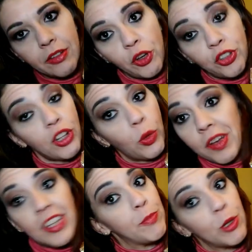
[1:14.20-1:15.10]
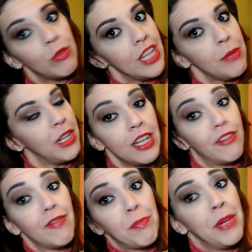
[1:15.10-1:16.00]
fossero questi problemi, ne
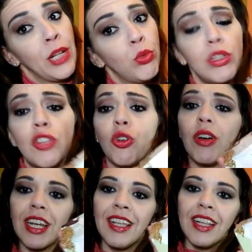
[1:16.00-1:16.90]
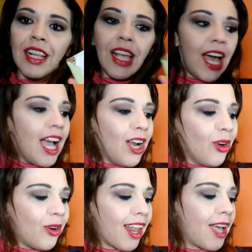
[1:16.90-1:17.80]
va bene tutti i giorni.
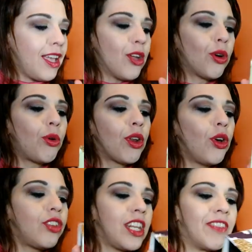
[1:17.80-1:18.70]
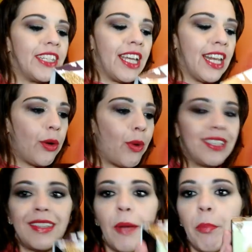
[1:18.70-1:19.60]
Allora ero curiosa di vedere
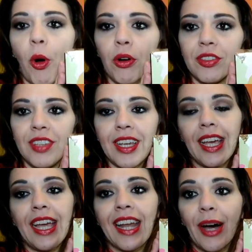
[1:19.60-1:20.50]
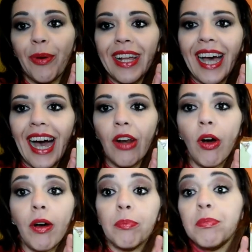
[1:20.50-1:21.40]
questa box che era un
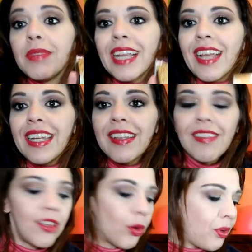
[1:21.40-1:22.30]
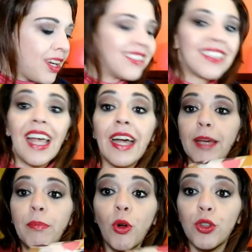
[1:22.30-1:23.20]
regalo natalizio, quindi è stata
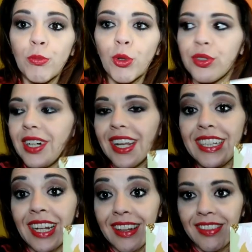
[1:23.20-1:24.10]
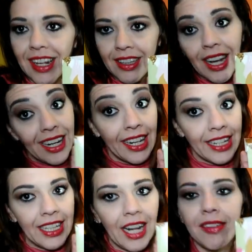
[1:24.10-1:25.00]
anche molto molto carina l'azienda, che la
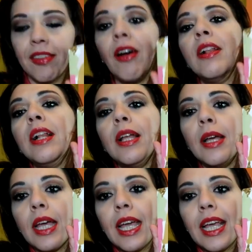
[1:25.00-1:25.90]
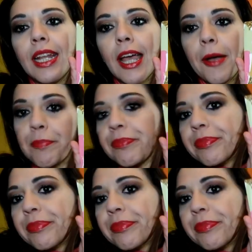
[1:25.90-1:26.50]
ringrazio, ed è